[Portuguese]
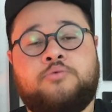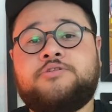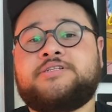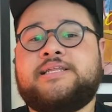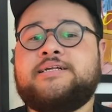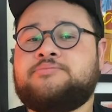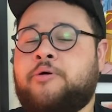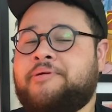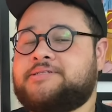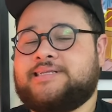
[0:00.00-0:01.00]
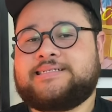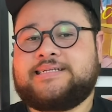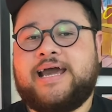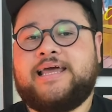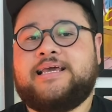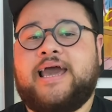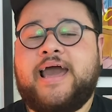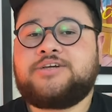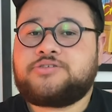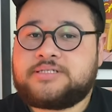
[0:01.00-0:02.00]
Um dos grandes momentos da série
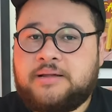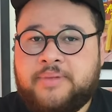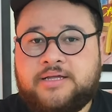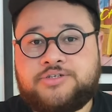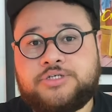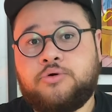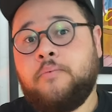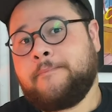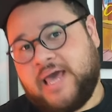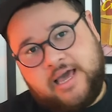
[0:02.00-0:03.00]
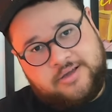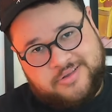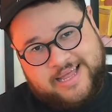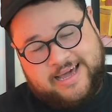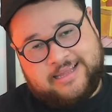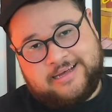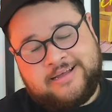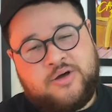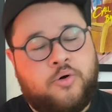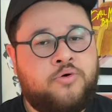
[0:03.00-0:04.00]
é justamente o meio dela,
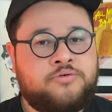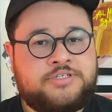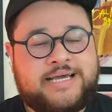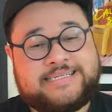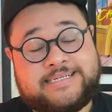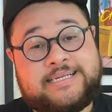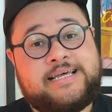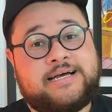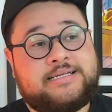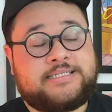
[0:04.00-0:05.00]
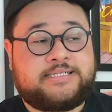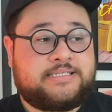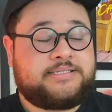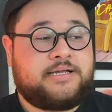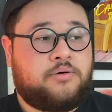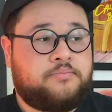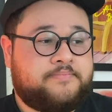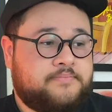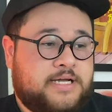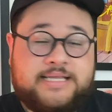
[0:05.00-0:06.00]
onde essas crianças estão
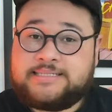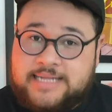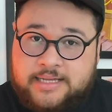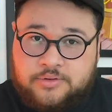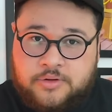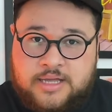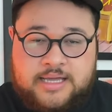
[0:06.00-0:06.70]
crescendo.